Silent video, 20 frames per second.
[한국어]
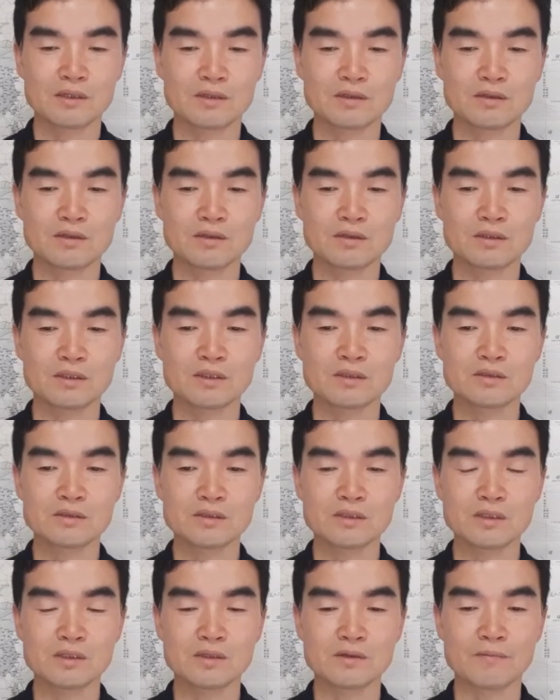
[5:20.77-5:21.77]
어,
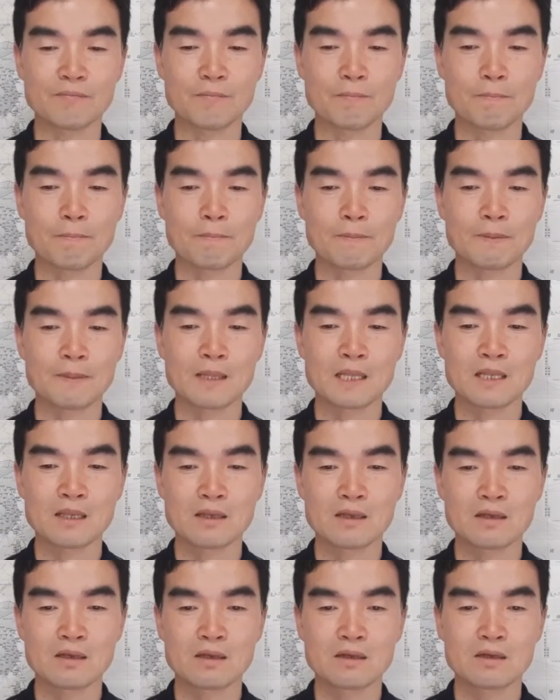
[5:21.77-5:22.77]
이것이
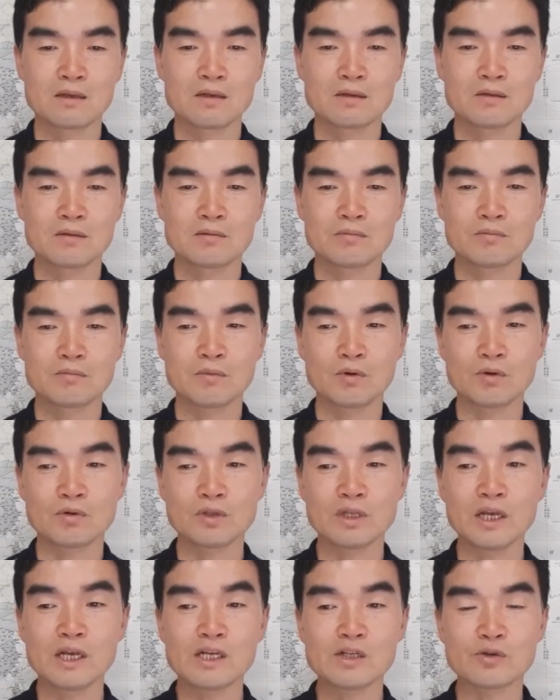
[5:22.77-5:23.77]
뭐
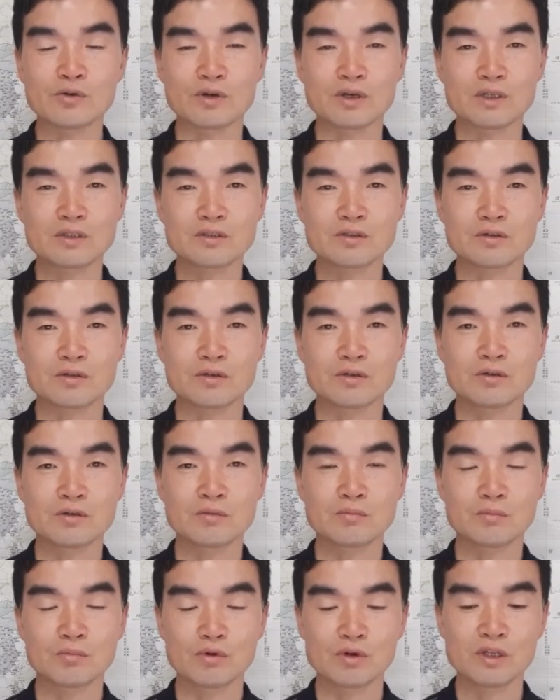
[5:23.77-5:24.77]
내일도 있겠죠.
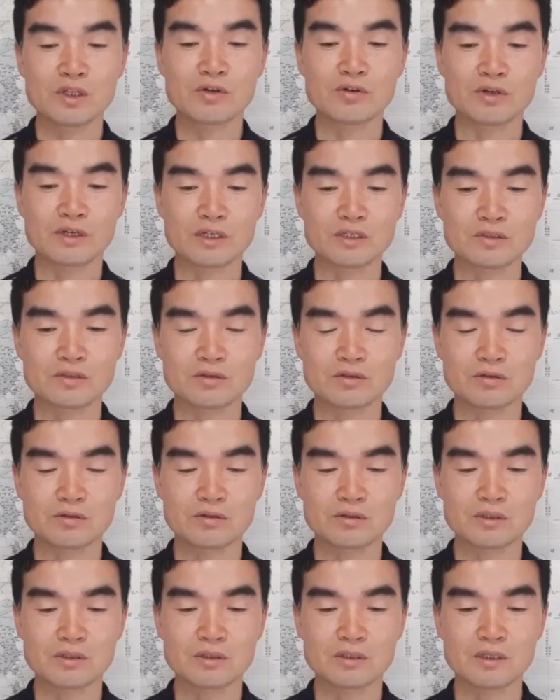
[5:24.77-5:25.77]
모레도 있겠죠.
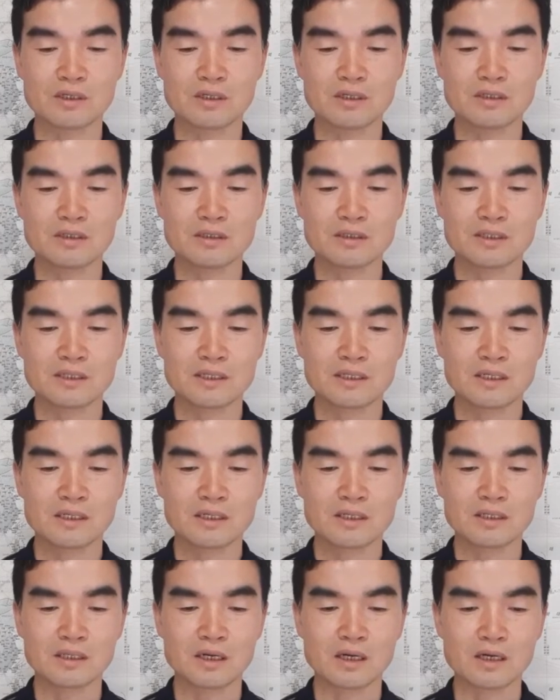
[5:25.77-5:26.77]
그러나
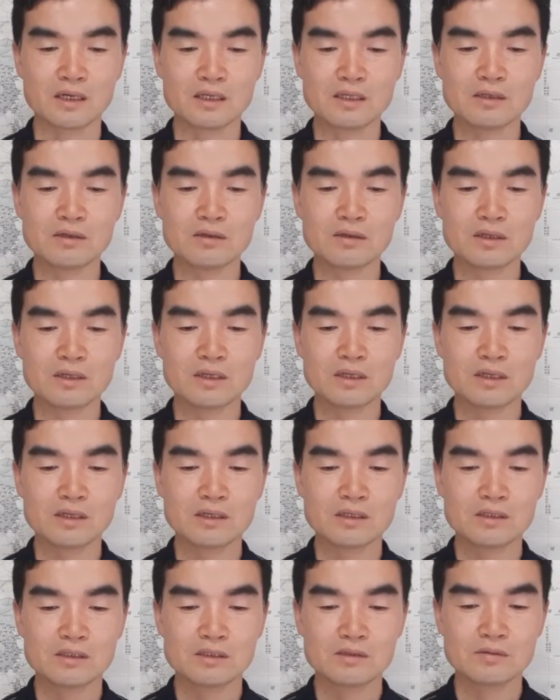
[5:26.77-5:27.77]
내가
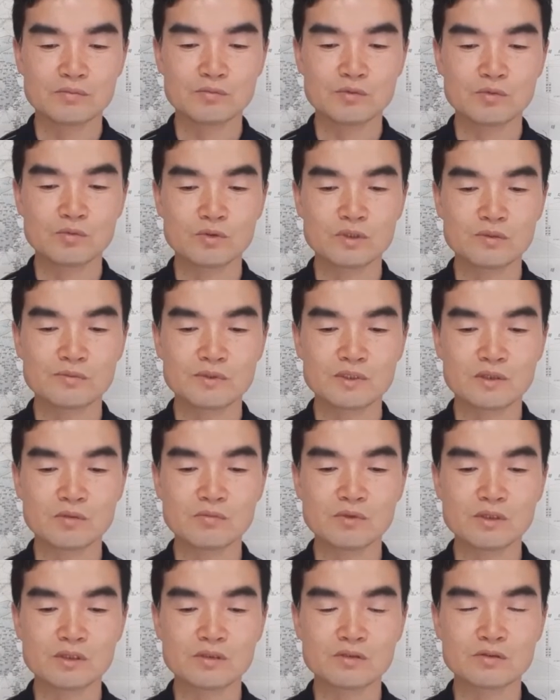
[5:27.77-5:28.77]
이렇게 부모님을
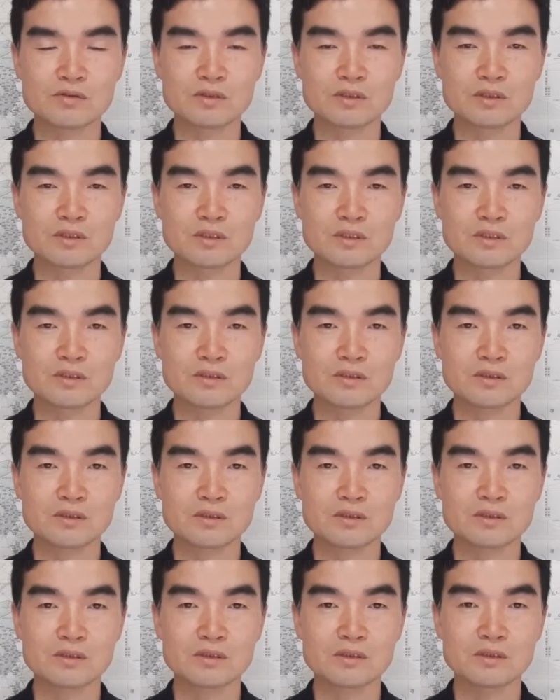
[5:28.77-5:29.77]
섬길 수 있는
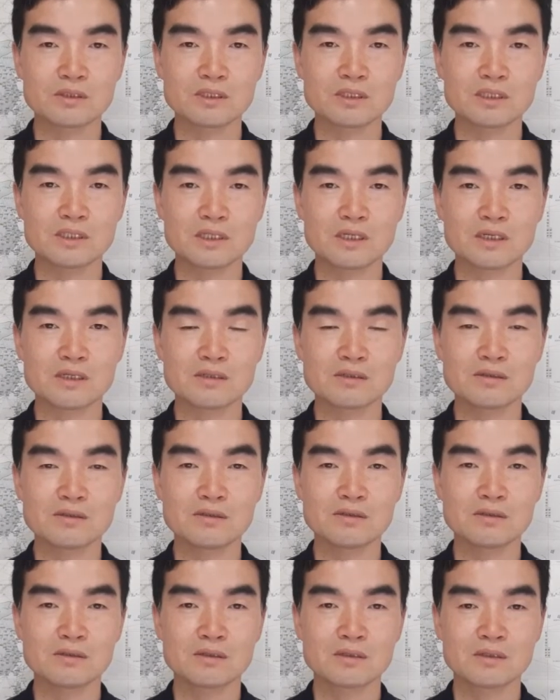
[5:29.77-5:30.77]
그
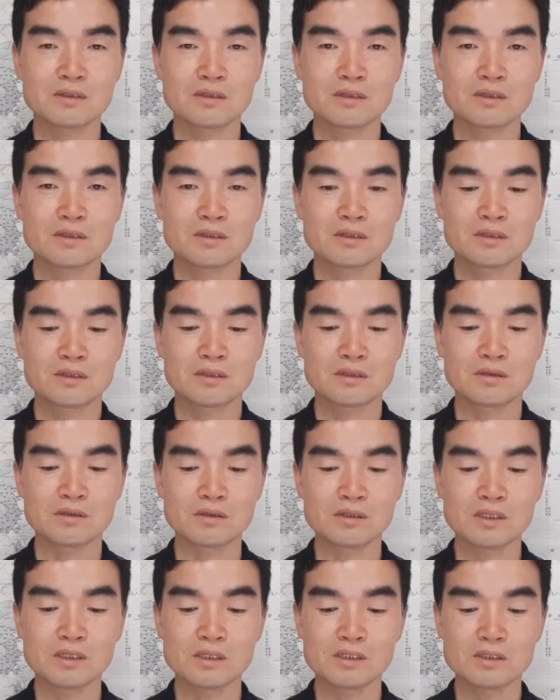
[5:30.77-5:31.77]
시간은 어,
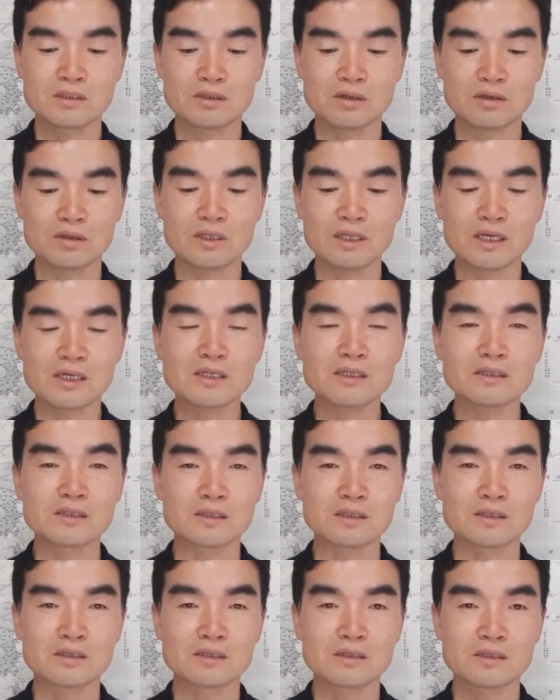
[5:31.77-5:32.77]
이 선택은
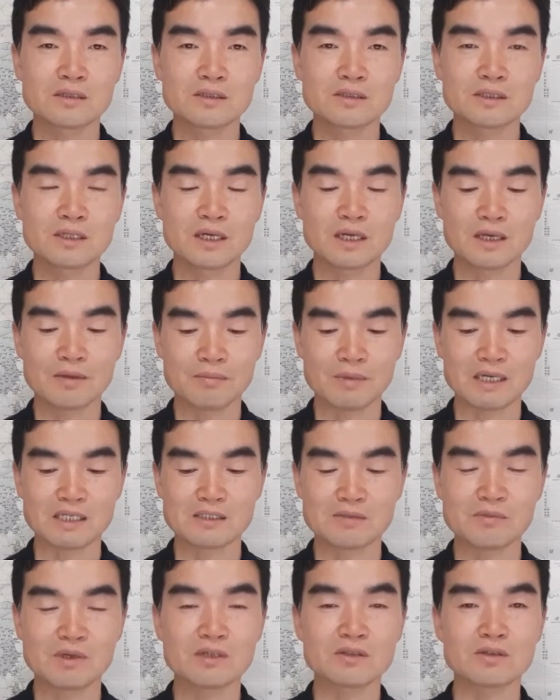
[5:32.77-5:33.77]
생의
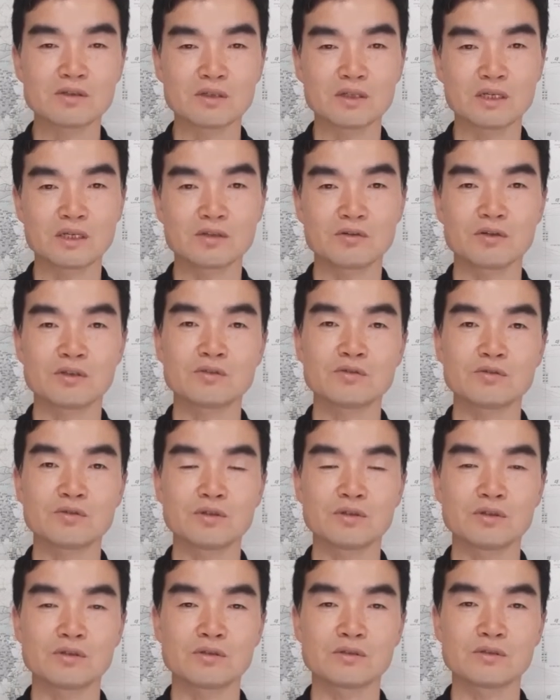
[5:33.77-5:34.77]
마지막 선택이 될 수도
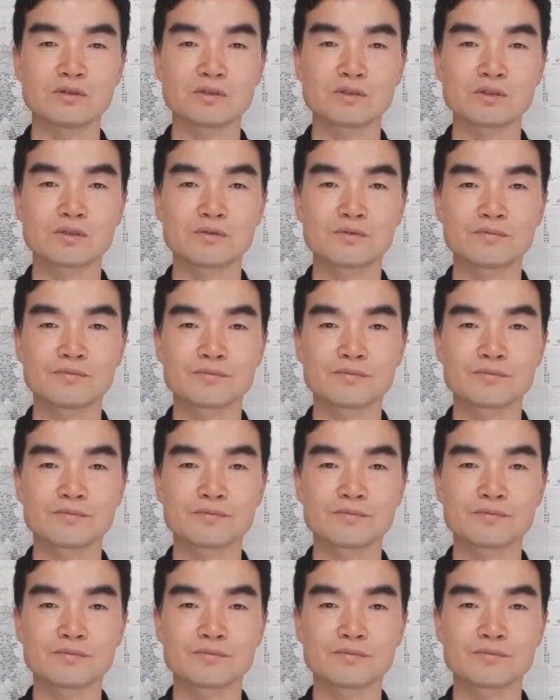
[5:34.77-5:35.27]
있는 것이죠.